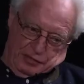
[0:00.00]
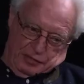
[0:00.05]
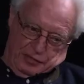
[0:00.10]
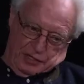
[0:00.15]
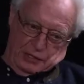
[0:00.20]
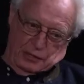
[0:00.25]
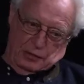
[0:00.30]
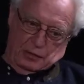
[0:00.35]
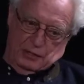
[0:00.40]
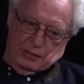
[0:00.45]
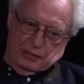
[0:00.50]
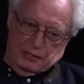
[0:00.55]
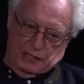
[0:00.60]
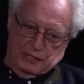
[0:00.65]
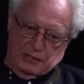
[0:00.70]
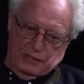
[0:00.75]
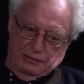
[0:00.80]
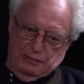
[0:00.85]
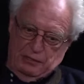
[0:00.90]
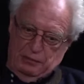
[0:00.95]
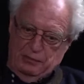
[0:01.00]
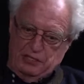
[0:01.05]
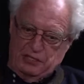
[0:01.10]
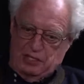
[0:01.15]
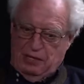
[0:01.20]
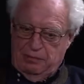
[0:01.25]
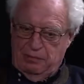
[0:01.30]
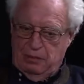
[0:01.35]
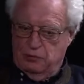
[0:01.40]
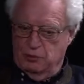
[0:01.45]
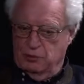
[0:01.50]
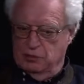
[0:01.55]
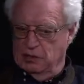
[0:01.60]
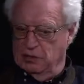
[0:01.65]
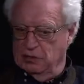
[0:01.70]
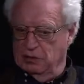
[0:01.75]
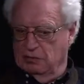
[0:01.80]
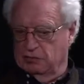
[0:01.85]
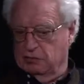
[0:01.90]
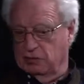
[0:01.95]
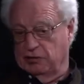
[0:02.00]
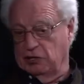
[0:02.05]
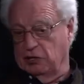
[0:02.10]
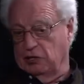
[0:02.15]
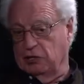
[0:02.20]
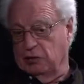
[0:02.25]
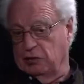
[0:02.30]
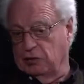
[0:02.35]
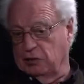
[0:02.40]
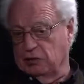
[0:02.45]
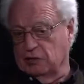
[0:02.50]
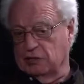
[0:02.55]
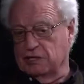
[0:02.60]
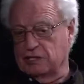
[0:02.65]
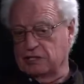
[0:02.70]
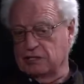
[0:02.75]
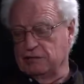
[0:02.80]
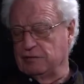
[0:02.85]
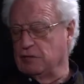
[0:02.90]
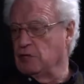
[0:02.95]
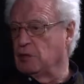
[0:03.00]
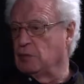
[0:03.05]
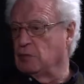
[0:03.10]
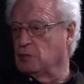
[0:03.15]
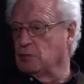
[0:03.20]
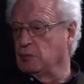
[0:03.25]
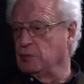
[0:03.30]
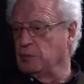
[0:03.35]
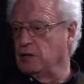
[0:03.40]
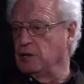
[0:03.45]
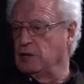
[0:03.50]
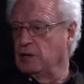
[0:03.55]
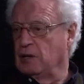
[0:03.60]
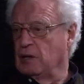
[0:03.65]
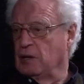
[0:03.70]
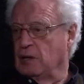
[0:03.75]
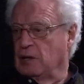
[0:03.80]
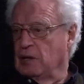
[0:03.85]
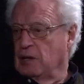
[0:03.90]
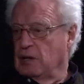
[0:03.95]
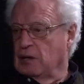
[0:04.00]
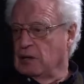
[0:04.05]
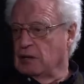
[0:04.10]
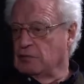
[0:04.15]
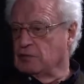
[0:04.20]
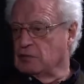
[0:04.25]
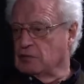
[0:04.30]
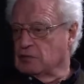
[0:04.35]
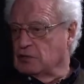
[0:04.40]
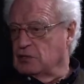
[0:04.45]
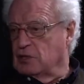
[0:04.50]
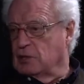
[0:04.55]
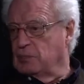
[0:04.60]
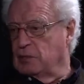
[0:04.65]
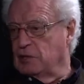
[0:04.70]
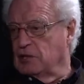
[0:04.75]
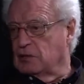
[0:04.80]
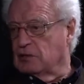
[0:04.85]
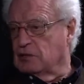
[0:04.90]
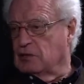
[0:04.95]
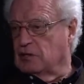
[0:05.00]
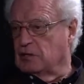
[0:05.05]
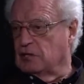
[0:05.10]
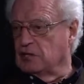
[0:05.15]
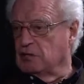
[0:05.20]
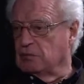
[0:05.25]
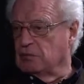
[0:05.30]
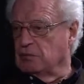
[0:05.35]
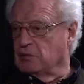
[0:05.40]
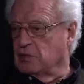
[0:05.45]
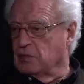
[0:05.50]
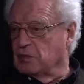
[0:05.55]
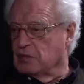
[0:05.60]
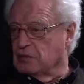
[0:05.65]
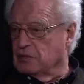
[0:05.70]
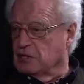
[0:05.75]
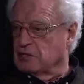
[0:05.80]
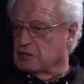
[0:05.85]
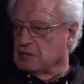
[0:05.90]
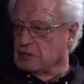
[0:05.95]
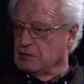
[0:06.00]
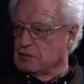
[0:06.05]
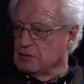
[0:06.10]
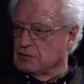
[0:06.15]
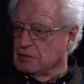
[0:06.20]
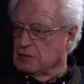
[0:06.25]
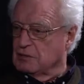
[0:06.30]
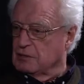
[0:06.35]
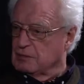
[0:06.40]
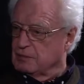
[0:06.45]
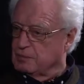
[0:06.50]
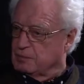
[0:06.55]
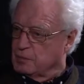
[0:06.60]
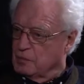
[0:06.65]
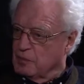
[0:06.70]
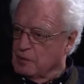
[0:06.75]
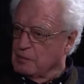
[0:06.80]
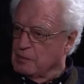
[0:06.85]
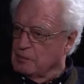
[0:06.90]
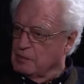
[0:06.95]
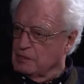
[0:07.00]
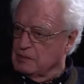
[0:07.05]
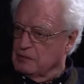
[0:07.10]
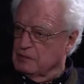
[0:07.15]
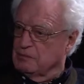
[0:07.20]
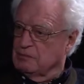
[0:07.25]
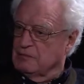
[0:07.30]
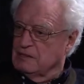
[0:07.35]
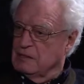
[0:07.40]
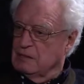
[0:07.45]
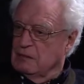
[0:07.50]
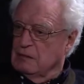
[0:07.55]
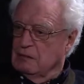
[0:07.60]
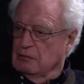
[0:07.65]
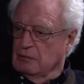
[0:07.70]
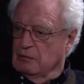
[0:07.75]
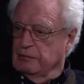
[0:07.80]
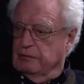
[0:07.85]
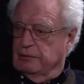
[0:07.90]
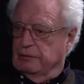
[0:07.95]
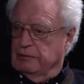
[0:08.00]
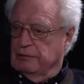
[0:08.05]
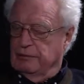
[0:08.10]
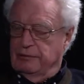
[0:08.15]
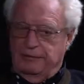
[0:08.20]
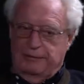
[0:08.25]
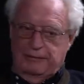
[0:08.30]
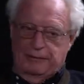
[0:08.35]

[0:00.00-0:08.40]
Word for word: à hein. fait des relents de guerre civile, mais c'est la même chose. Qui... Vous savez, il y a des relents de guerre civile dans beaucoup de pays. La France est un pays dans lequel il y a énormément de relents de guerre civile aussi, hein, pour les mêmes raisons. Donc, euh,